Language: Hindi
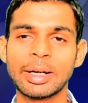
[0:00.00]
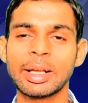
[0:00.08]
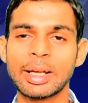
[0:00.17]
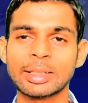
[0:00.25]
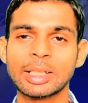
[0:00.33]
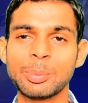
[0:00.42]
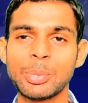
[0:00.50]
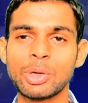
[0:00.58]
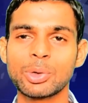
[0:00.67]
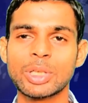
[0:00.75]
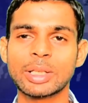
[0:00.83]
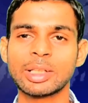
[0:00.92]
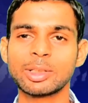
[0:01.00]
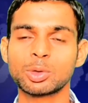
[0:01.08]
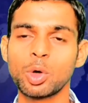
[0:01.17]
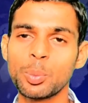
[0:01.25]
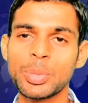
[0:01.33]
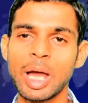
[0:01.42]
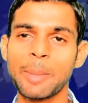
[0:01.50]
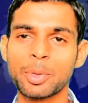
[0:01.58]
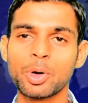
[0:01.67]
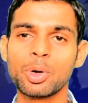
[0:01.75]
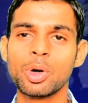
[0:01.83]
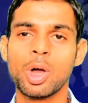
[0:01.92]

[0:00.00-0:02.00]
डाटा खत्म भी हो जाता है तो भी आपको